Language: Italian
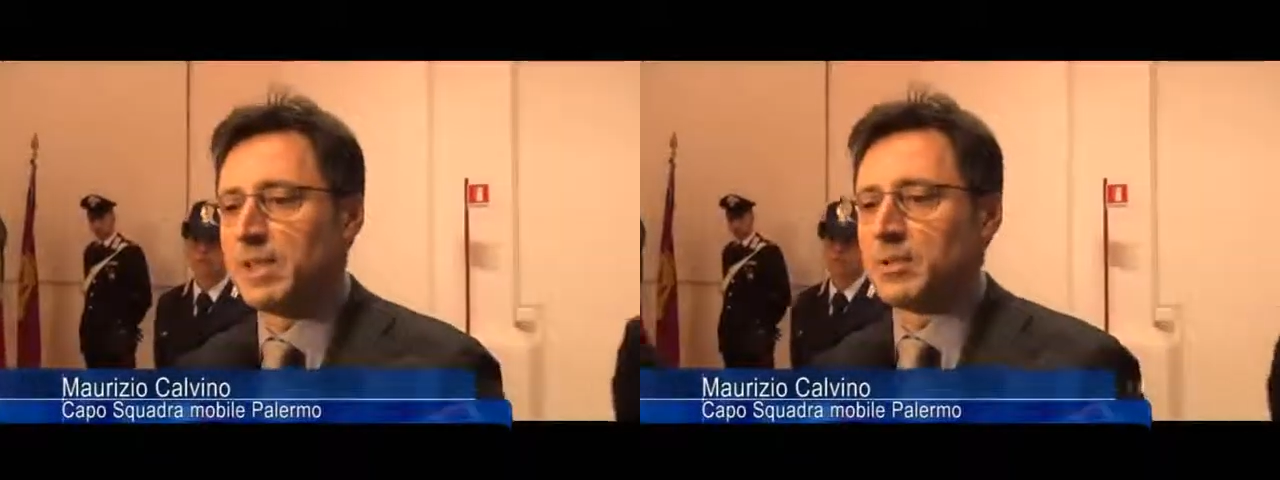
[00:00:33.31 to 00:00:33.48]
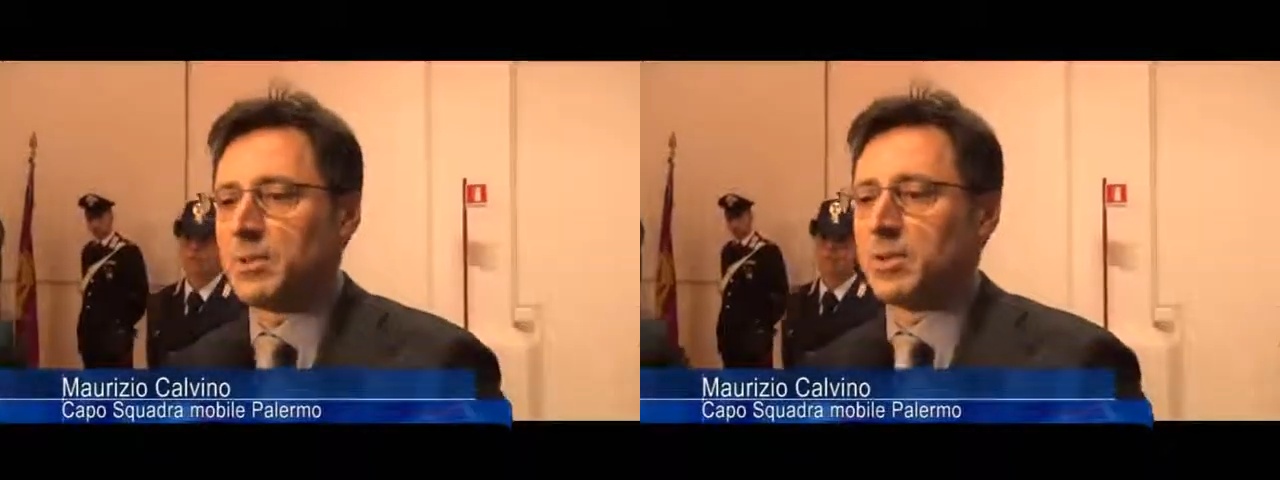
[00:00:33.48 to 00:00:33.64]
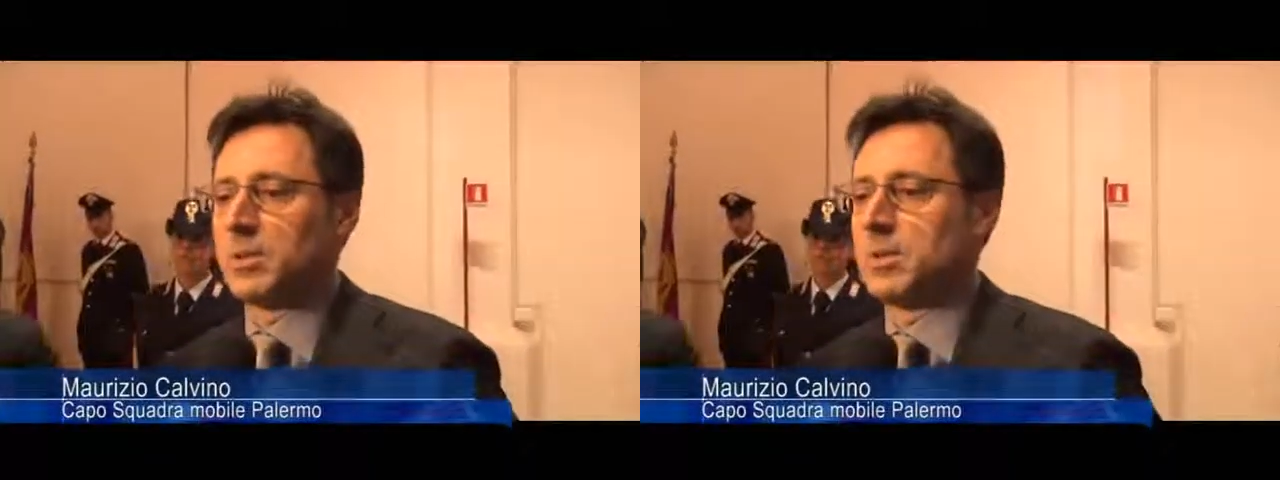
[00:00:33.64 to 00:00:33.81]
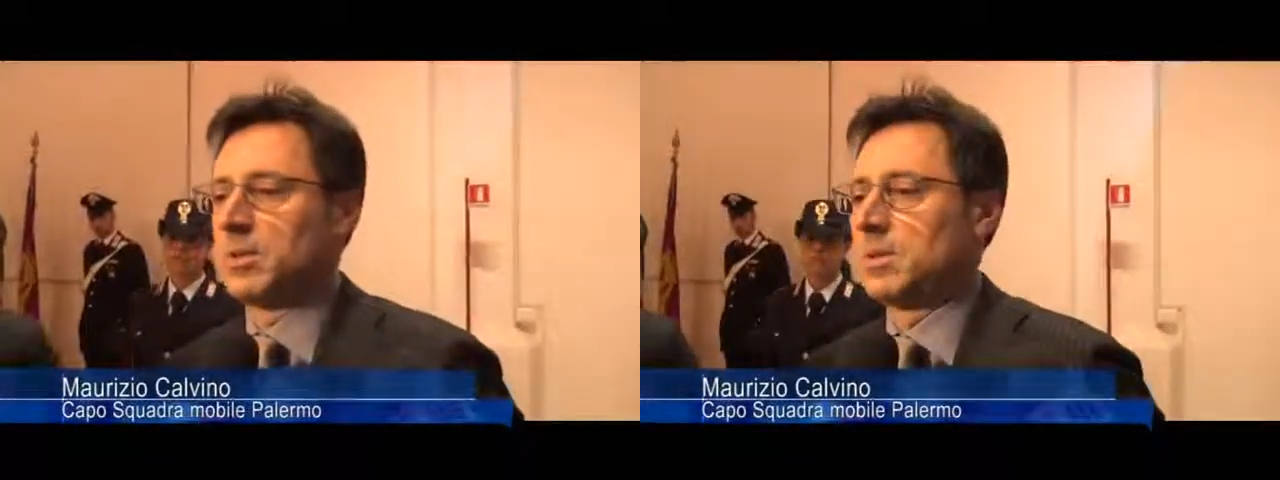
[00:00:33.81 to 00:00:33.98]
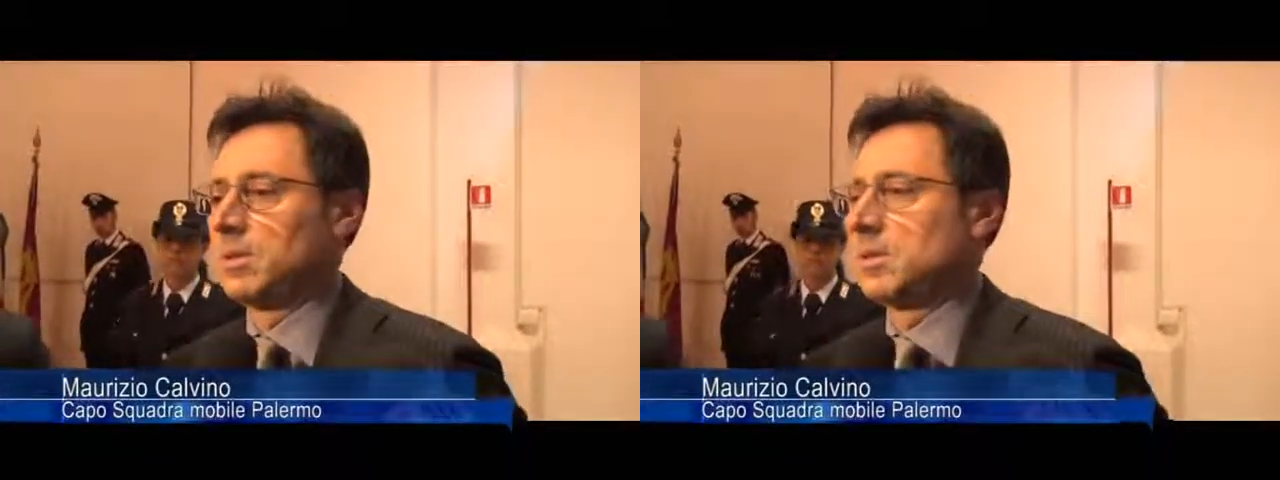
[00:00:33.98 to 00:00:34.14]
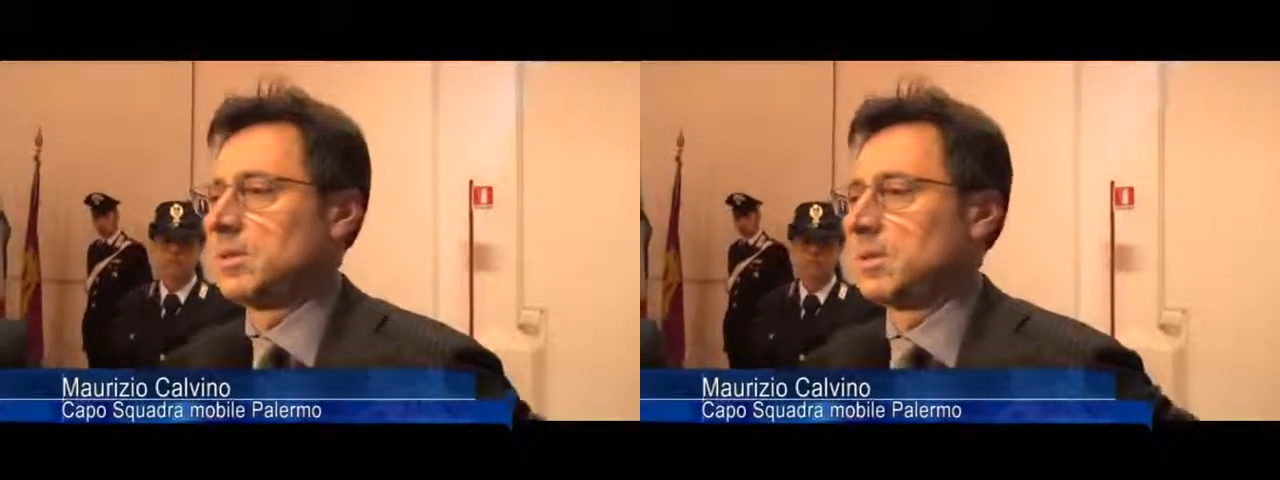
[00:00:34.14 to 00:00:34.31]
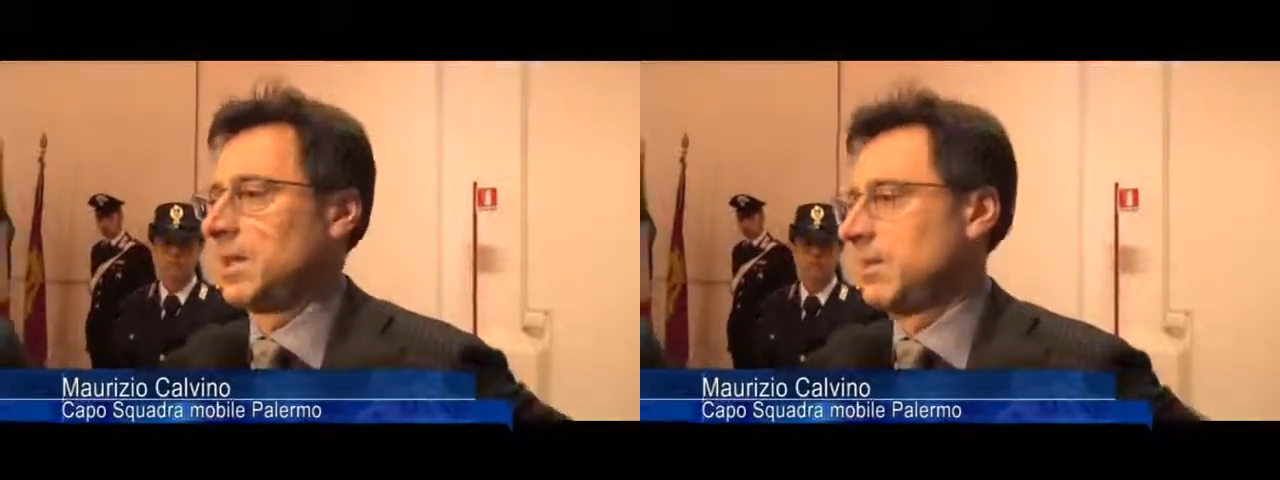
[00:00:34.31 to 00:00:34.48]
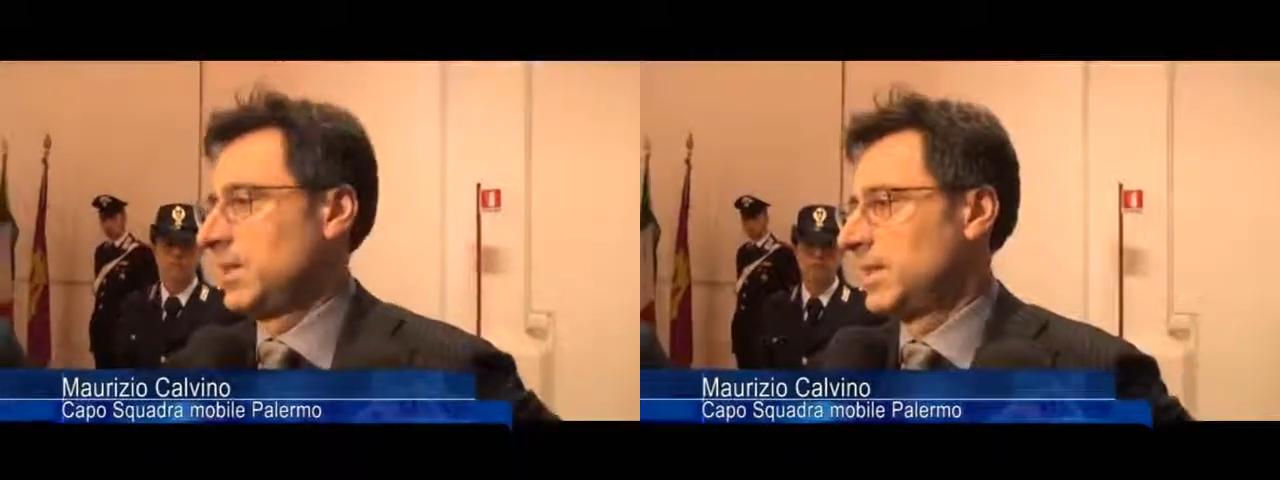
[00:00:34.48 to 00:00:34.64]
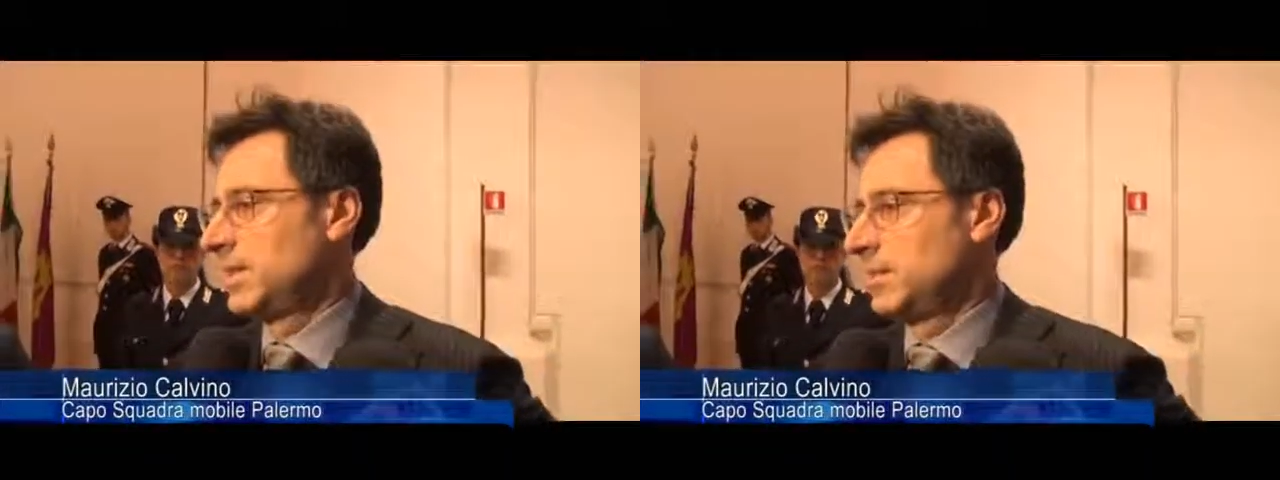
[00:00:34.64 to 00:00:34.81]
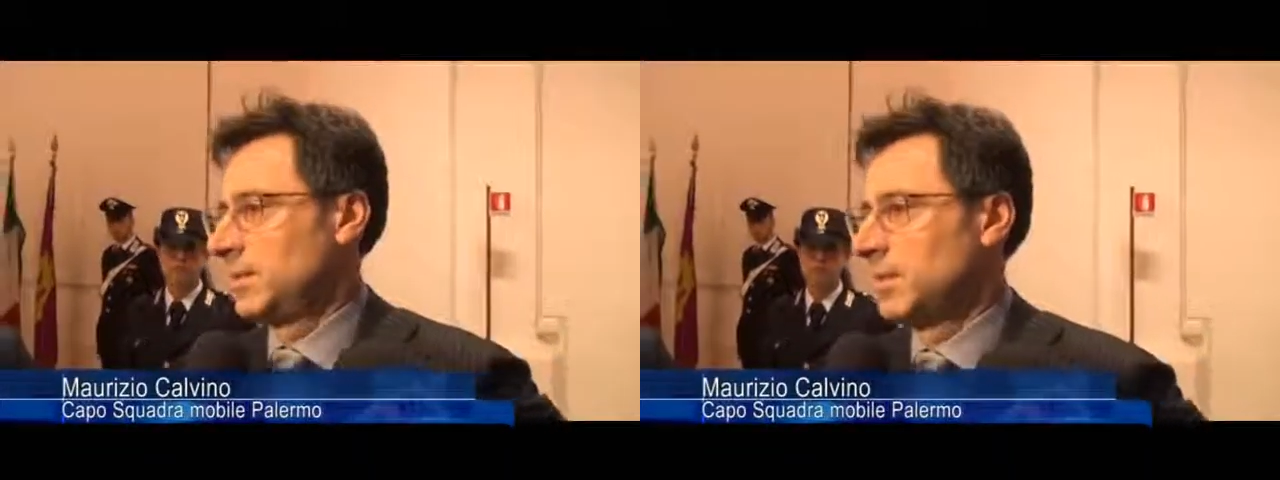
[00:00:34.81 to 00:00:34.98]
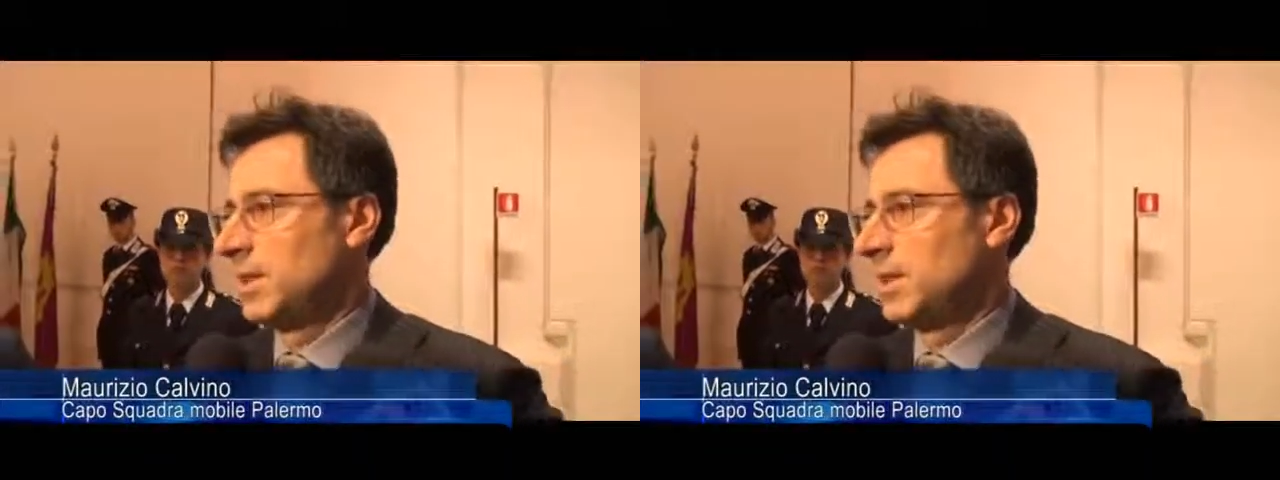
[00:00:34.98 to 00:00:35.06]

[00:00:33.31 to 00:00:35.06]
fatto gravissimo,